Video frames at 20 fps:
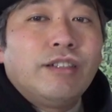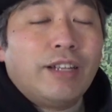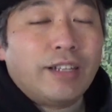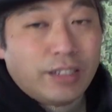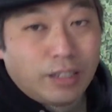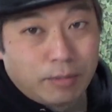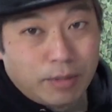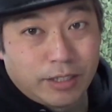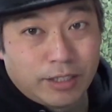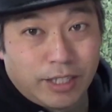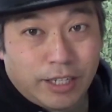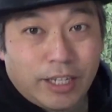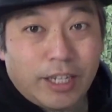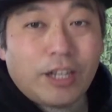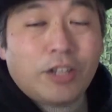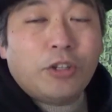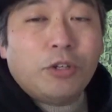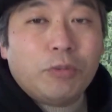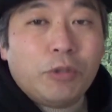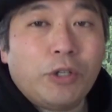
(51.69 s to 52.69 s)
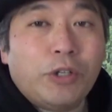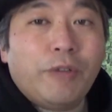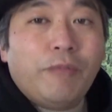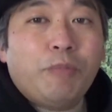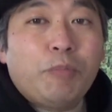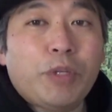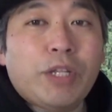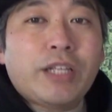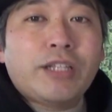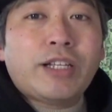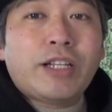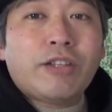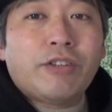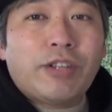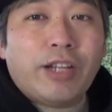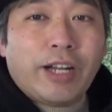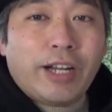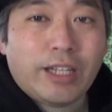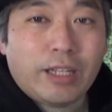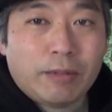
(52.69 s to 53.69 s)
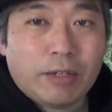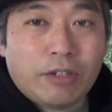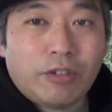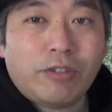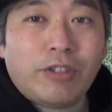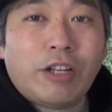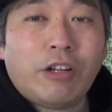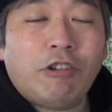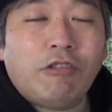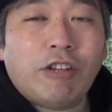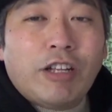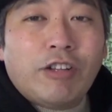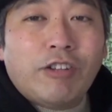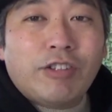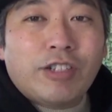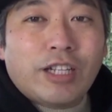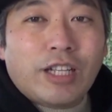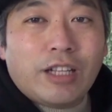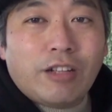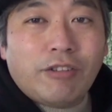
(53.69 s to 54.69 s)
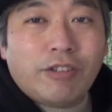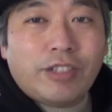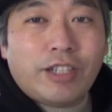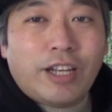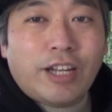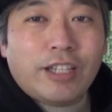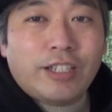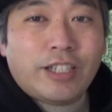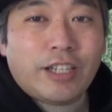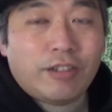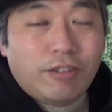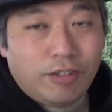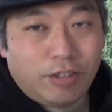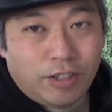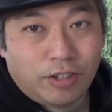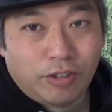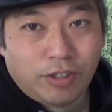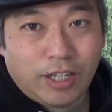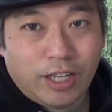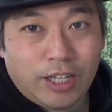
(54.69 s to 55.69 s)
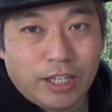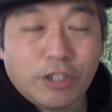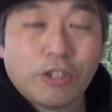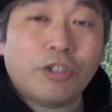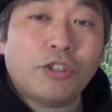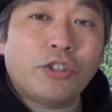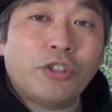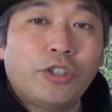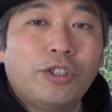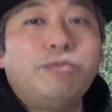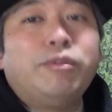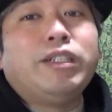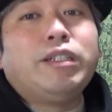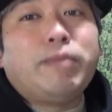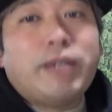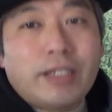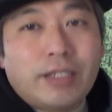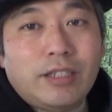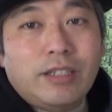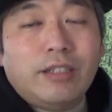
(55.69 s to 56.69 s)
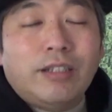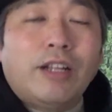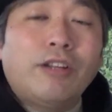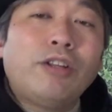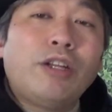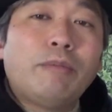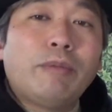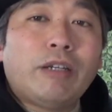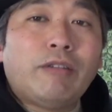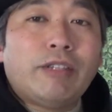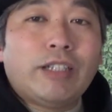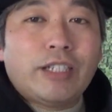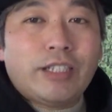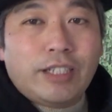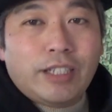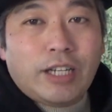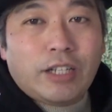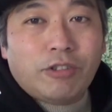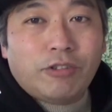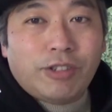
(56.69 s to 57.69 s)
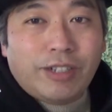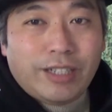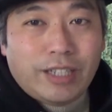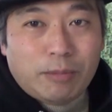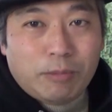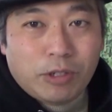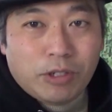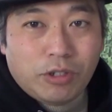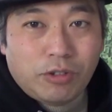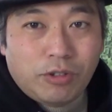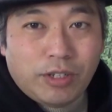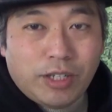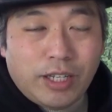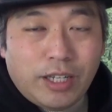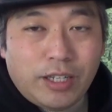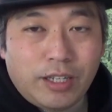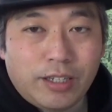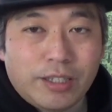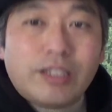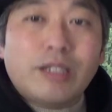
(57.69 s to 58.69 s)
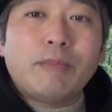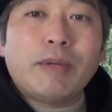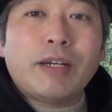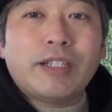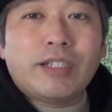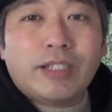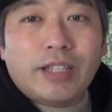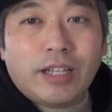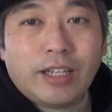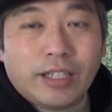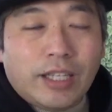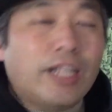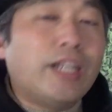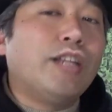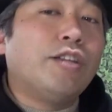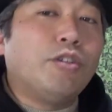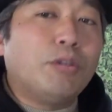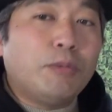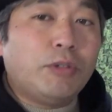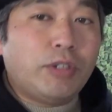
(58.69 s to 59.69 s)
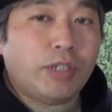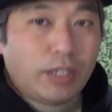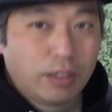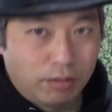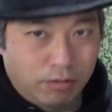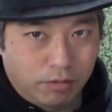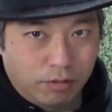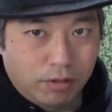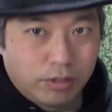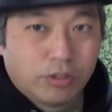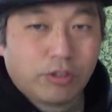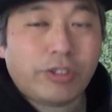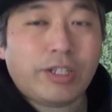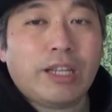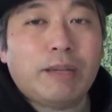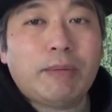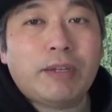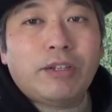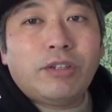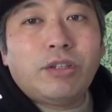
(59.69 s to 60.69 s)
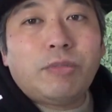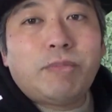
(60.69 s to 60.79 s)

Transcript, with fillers: 立ちましたけれども、皆さんの中でもいろんな応援の仕方をしてらっしゃる人がいると思います。例えば私が動画でも紹介しましたけれども、あの、ストリーミング